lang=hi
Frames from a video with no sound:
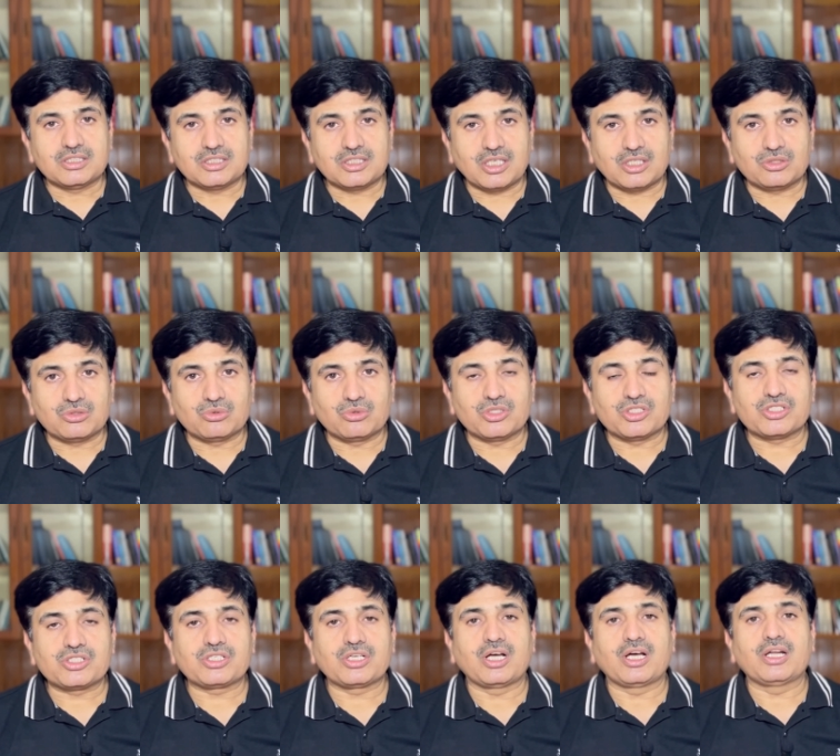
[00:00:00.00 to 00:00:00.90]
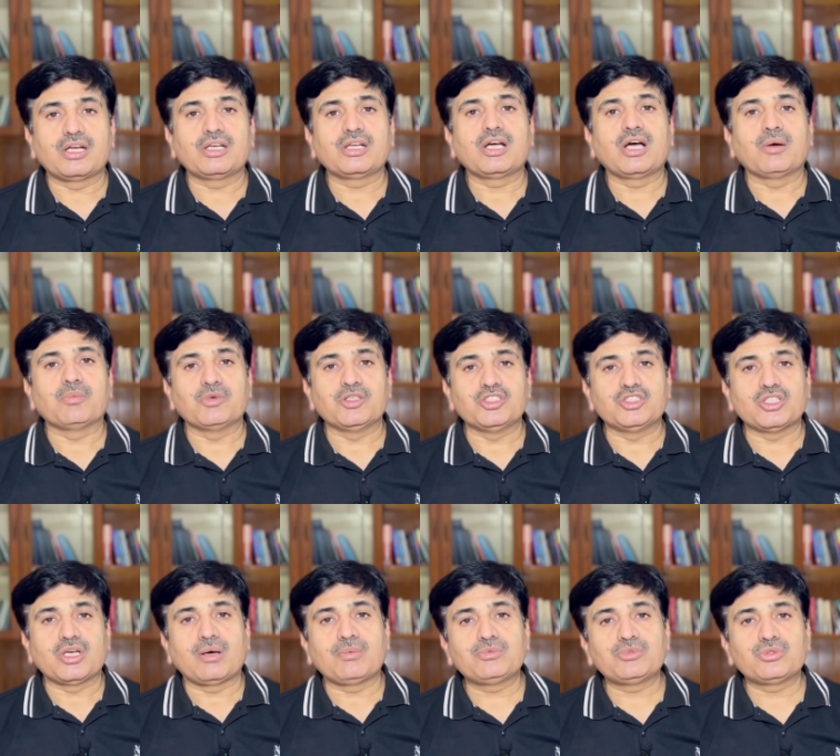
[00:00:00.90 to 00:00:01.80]
या जो इंसान अपनी
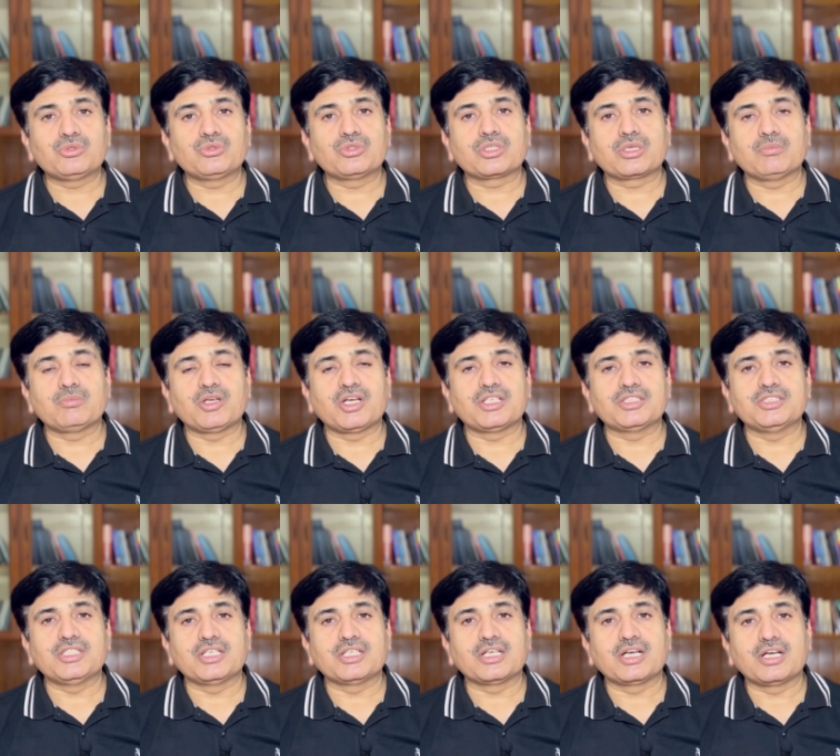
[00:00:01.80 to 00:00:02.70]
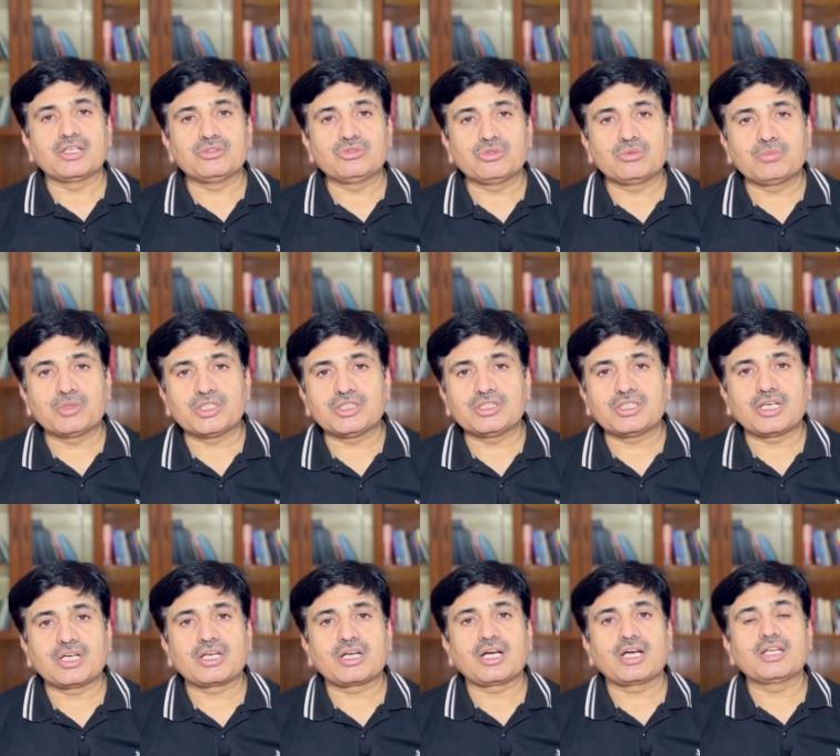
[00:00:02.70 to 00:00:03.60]
जॉब छोड़ के बैठ जाएगा जो
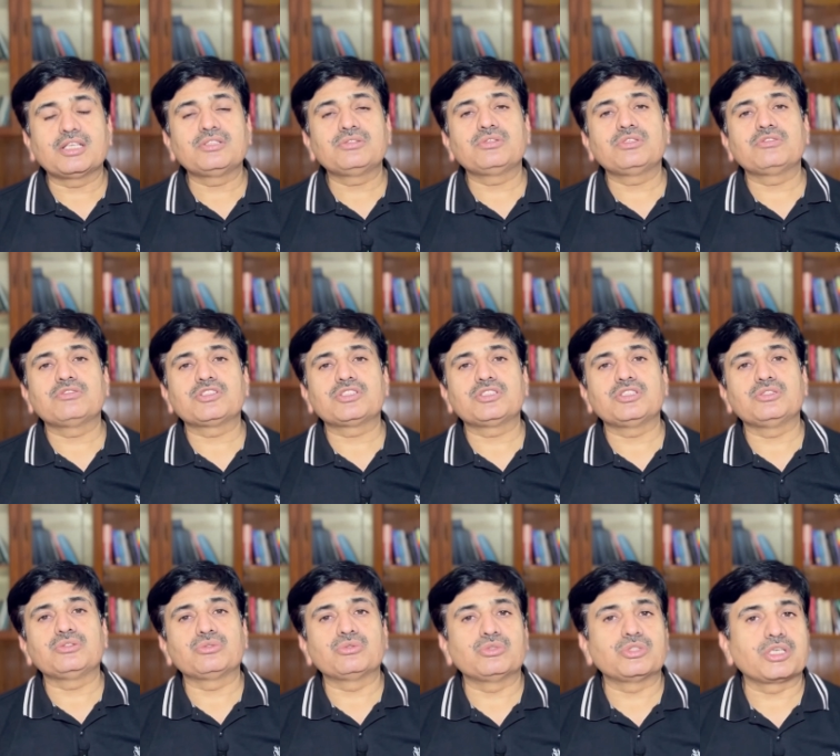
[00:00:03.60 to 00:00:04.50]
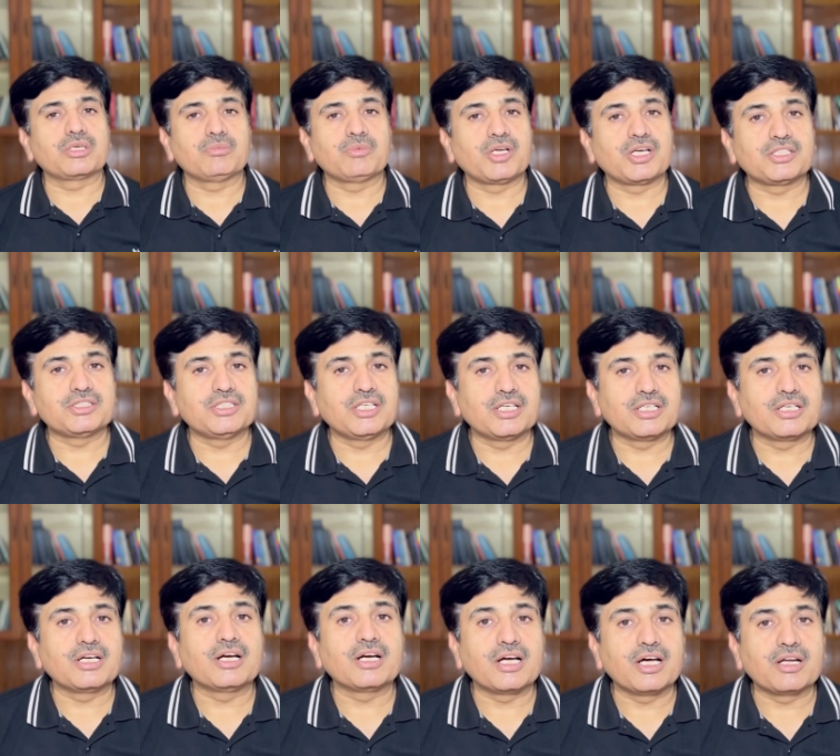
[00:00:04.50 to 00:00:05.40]
बच्चा कॉलेज यूनिवर्सिटी छोड़ के बैठ
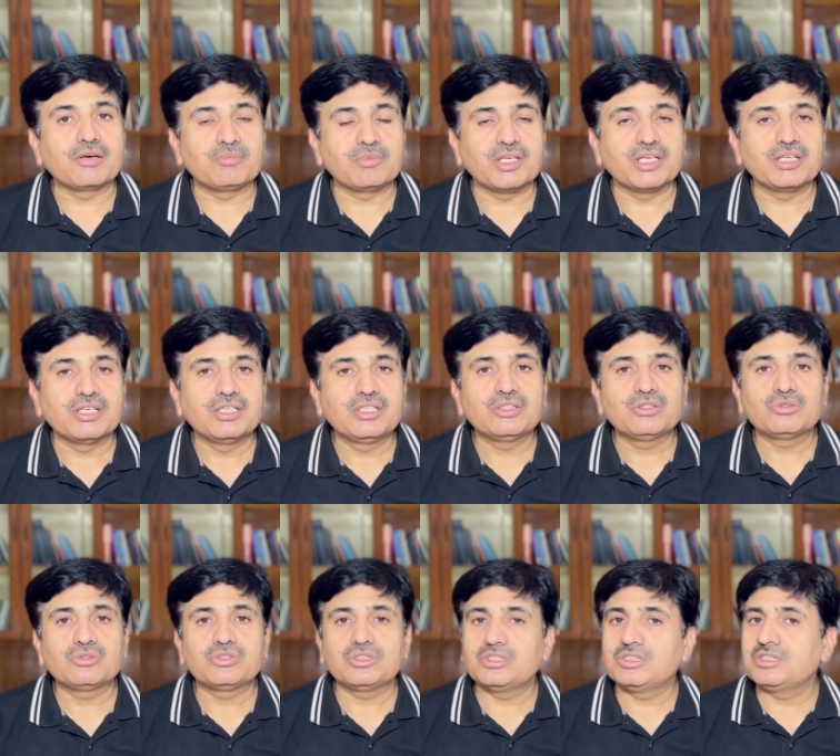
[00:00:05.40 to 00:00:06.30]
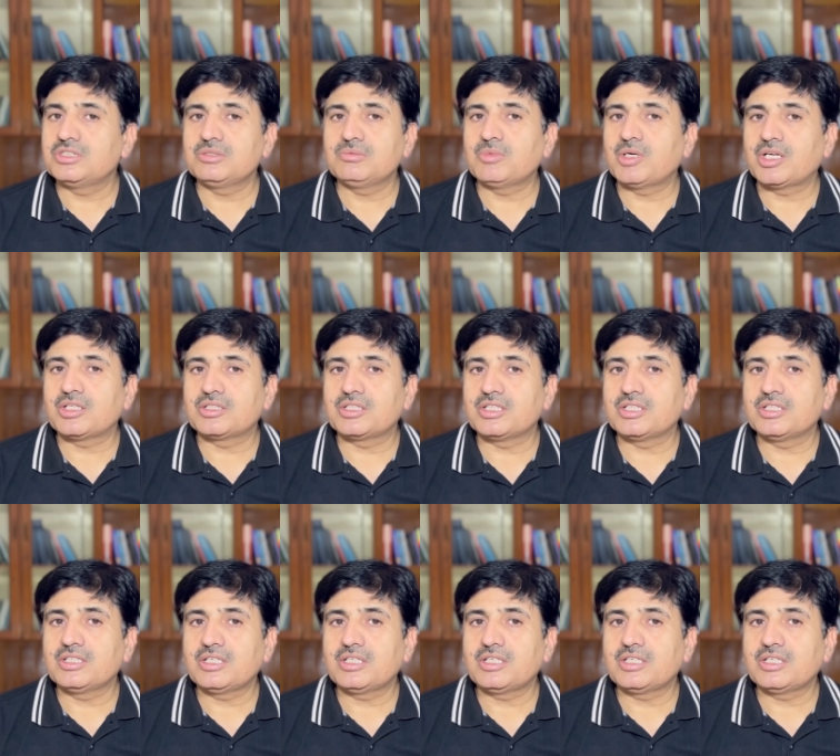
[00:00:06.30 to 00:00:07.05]
जाएगा घर में तो सीधी सी बात है